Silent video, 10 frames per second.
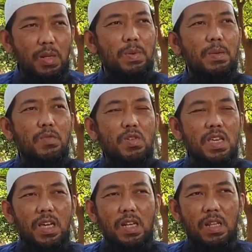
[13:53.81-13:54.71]
lebih
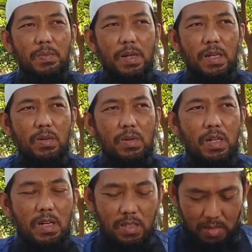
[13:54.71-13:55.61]
mulia daripada
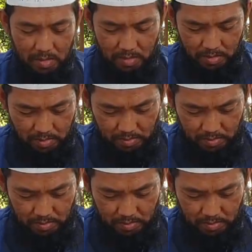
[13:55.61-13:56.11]
dunia dan isinya